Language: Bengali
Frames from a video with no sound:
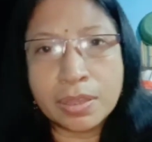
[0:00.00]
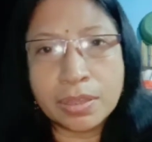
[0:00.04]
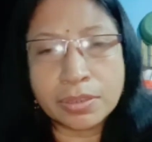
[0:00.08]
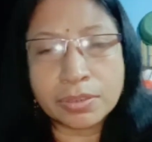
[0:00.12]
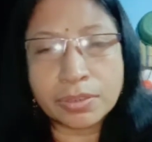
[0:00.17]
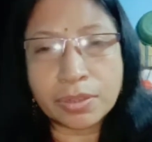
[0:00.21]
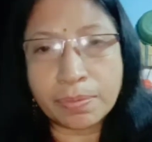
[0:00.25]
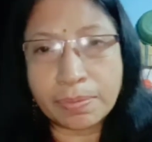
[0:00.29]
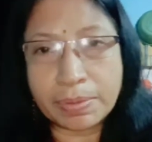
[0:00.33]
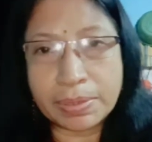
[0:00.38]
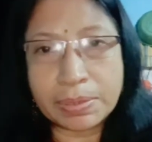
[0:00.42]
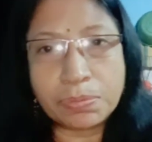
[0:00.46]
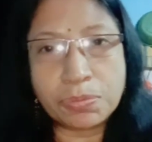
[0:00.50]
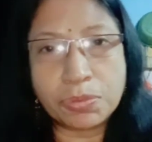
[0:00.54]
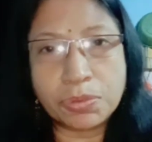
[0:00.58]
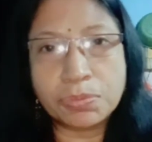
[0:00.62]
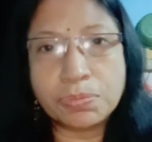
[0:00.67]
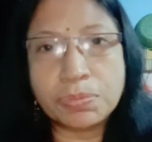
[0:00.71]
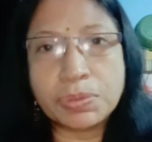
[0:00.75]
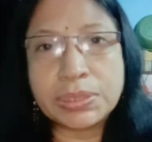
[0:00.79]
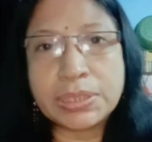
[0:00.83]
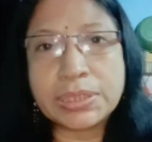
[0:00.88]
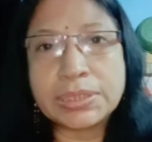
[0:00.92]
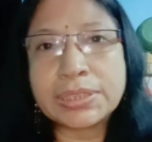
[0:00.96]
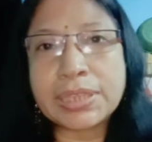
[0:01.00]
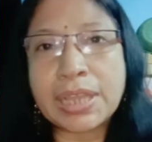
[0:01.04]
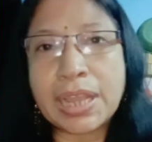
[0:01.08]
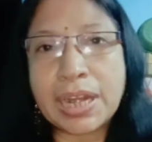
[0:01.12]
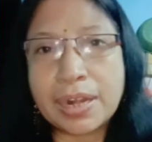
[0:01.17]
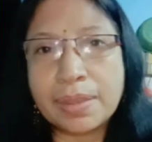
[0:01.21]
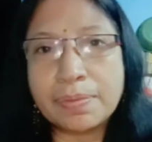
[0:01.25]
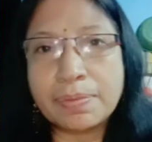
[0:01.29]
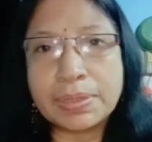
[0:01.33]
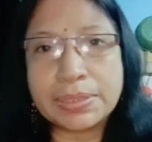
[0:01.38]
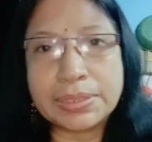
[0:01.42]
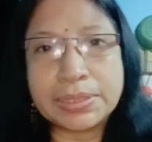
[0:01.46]
সবারই মন মেজাজ
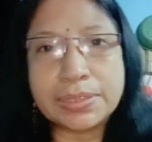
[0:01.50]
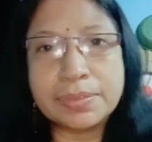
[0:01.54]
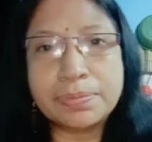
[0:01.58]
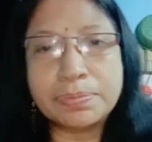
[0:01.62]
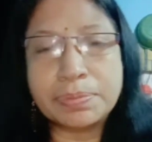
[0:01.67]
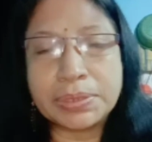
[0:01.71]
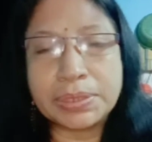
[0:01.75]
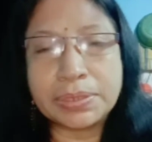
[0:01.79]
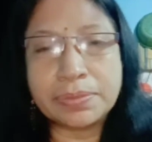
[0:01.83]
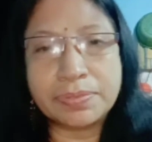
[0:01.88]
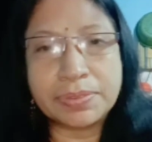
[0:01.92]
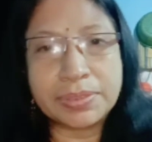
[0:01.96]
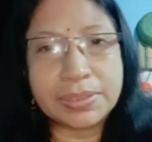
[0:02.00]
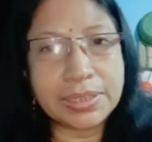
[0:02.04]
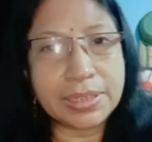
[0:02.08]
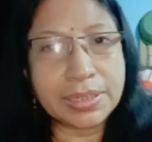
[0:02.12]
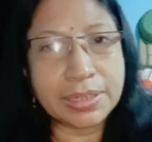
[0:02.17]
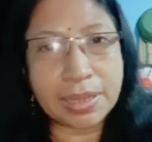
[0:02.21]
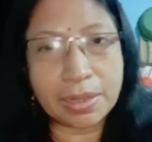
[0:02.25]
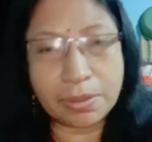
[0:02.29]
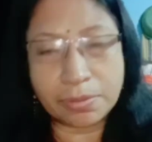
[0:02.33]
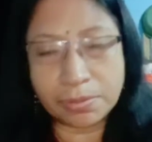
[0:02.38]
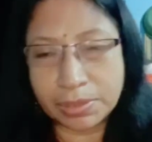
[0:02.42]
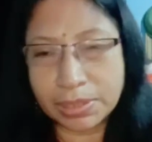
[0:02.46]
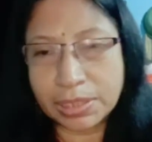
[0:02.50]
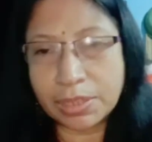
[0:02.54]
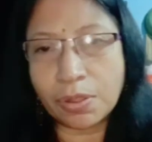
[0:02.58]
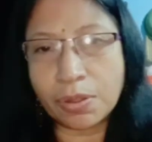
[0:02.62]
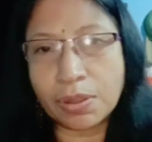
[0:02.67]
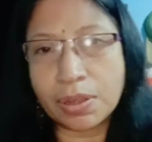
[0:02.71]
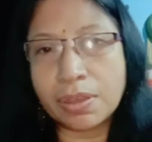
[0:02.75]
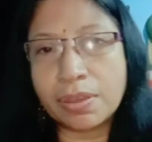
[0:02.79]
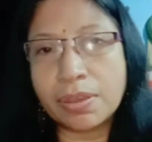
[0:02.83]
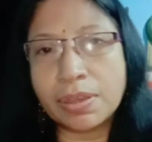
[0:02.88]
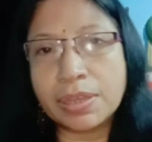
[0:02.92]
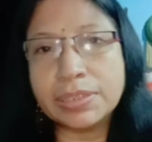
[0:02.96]
খারাপ আছে পিঠে পিঠে আর কারোরই
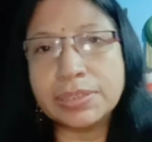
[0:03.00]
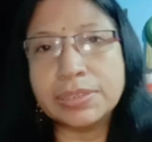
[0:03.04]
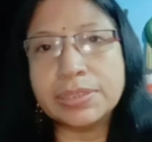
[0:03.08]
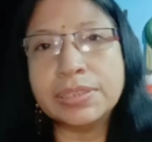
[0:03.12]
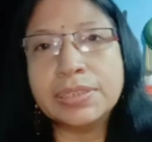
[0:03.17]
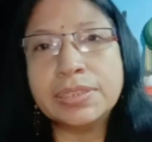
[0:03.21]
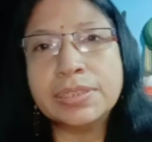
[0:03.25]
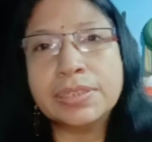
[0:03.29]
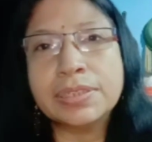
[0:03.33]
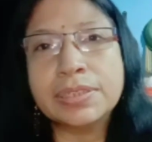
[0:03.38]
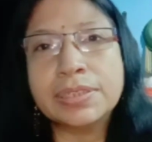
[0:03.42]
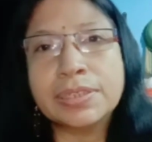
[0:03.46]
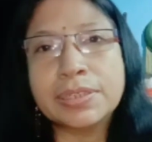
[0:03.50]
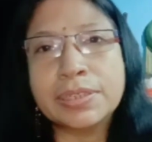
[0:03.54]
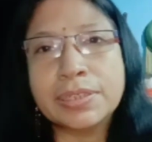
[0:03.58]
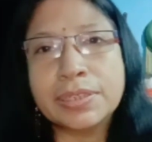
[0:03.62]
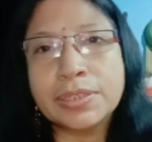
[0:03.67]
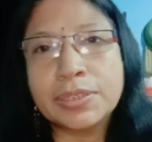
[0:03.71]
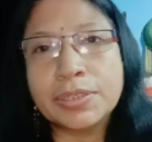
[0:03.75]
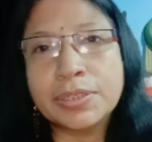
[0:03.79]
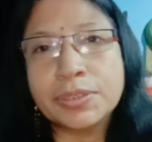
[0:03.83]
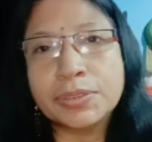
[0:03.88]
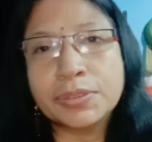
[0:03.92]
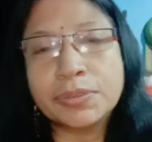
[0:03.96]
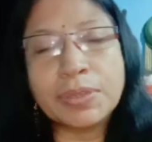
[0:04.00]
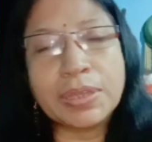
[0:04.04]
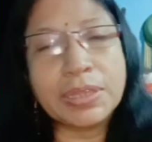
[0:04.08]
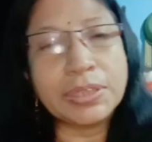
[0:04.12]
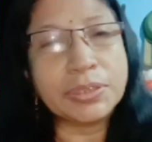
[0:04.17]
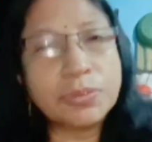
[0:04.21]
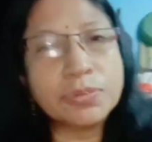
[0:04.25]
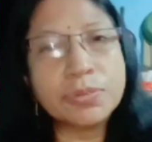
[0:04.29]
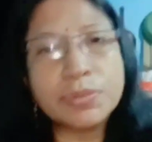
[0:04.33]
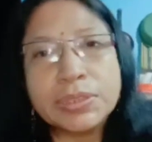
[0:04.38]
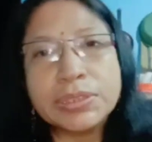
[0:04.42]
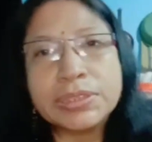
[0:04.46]
করা হয়নি তো
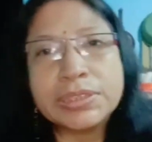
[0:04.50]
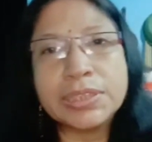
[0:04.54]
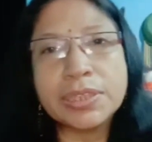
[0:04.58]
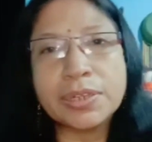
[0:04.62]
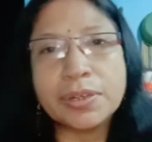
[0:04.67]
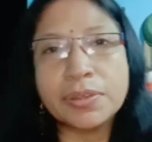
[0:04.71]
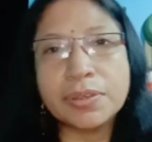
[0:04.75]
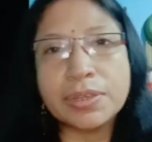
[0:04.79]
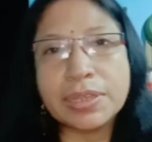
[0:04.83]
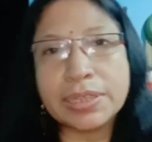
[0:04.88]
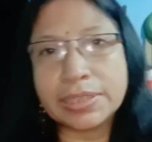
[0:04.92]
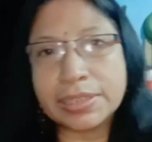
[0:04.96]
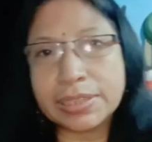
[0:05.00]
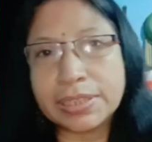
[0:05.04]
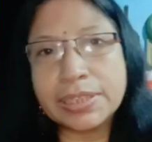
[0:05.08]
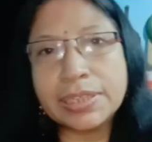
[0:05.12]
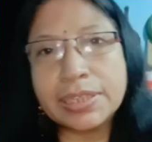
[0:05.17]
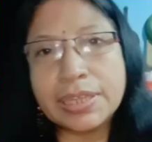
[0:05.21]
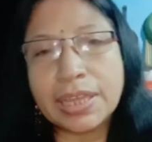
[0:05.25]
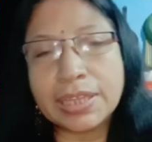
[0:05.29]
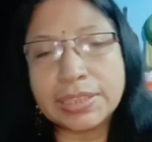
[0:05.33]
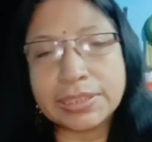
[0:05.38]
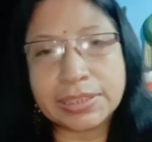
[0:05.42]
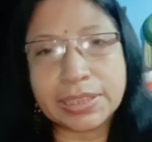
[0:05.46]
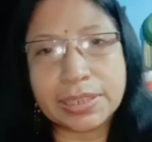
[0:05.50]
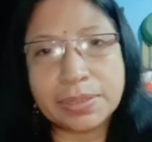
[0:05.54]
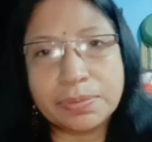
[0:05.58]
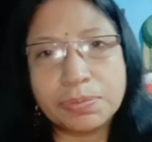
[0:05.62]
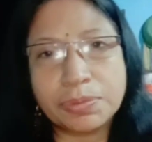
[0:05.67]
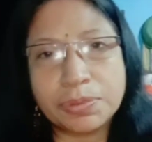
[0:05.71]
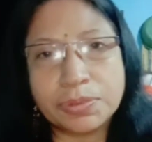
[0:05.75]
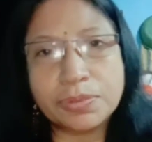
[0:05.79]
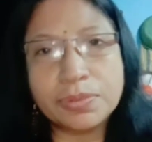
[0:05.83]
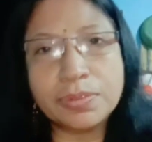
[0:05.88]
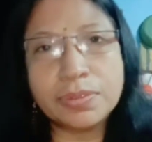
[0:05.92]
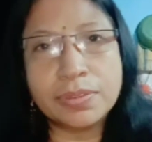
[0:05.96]
এইটুকুই ছিল আর কি আজকের
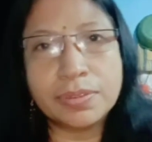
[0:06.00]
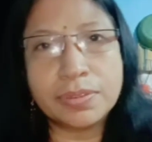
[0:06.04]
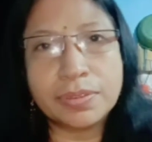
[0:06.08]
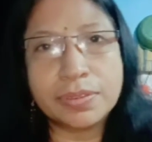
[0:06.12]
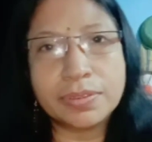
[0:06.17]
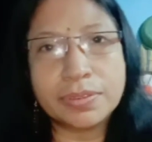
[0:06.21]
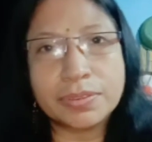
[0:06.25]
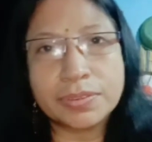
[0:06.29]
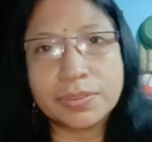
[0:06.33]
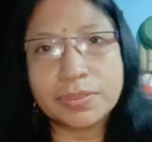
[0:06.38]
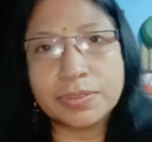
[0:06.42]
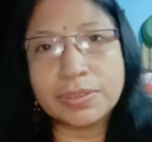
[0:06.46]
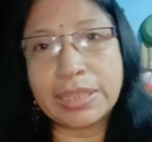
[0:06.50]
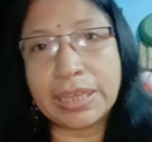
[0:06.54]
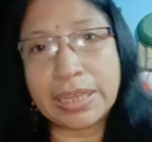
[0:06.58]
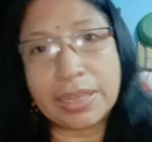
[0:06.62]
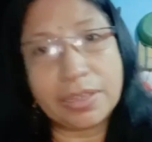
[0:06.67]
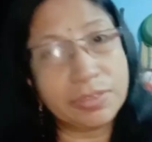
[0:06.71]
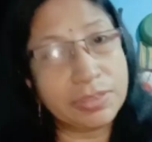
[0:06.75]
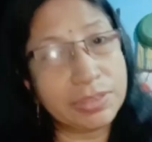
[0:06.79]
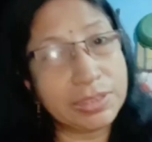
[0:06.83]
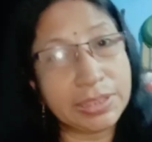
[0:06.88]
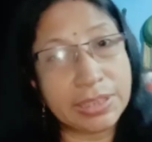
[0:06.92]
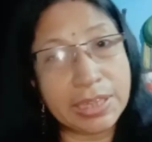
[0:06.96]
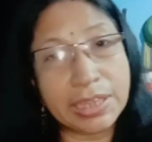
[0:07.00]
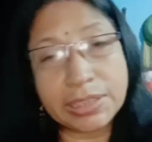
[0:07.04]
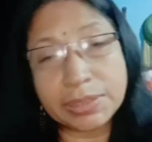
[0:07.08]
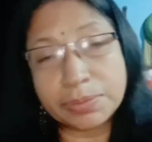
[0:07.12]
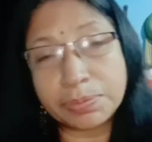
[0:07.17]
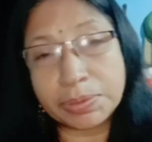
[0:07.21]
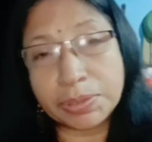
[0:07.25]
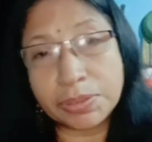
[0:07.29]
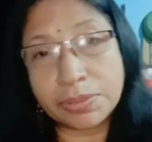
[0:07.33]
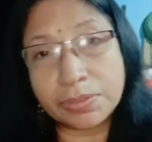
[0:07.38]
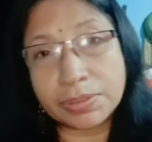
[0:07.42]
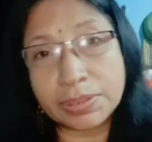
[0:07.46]
মতো তো দেখা হচ্ছে নেক্সট
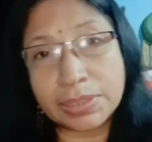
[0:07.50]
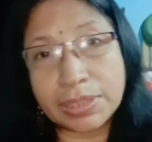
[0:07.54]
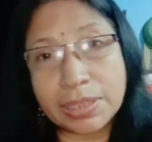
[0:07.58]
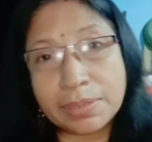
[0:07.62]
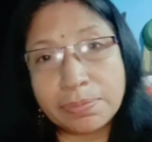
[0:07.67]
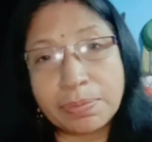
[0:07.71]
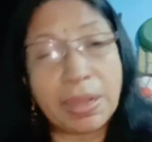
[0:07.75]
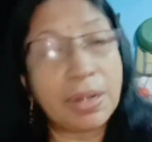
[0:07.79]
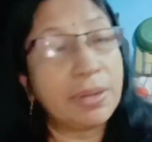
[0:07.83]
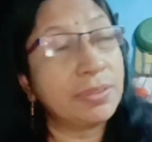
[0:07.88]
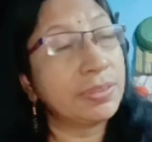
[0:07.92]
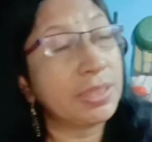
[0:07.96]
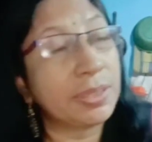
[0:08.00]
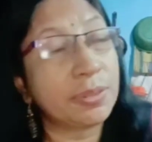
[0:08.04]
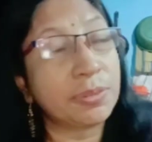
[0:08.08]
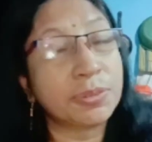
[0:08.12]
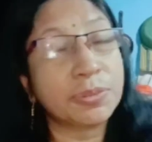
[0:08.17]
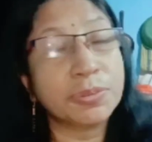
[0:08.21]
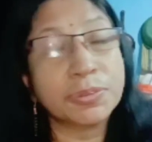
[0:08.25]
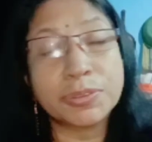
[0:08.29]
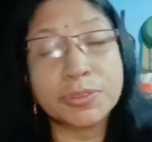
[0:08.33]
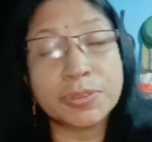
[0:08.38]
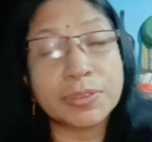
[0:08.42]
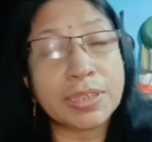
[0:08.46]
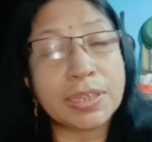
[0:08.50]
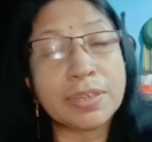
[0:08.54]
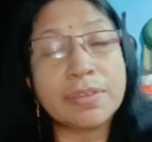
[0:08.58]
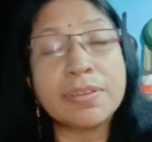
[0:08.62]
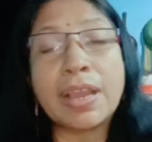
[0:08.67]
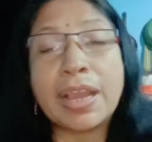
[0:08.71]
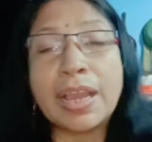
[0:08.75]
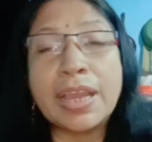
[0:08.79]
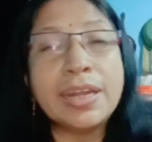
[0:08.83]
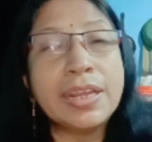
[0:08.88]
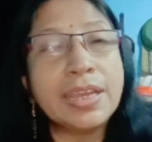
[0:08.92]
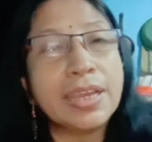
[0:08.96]
ভিডিওতে ভালো থাকো সুস্থ থাকো
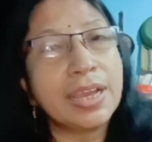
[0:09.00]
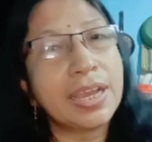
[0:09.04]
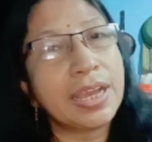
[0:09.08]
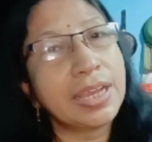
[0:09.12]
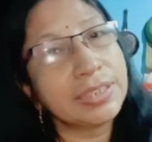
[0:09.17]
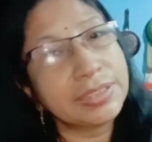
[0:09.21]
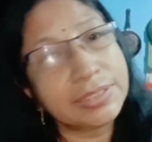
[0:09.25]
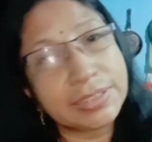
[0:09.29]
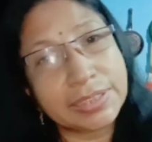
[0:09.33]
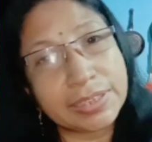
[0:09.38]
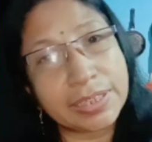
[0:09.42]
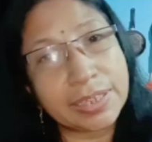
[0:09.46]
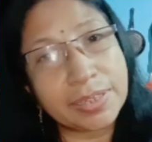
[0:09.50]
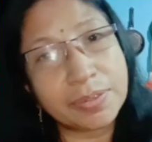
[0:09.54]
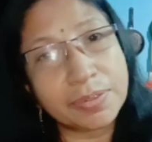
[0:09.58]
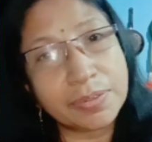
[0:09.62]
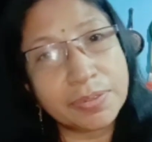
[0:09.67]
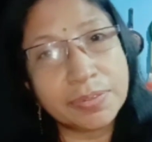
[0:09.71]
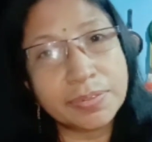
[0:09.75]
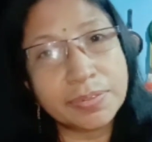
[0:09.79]
আর হাসতে থাকো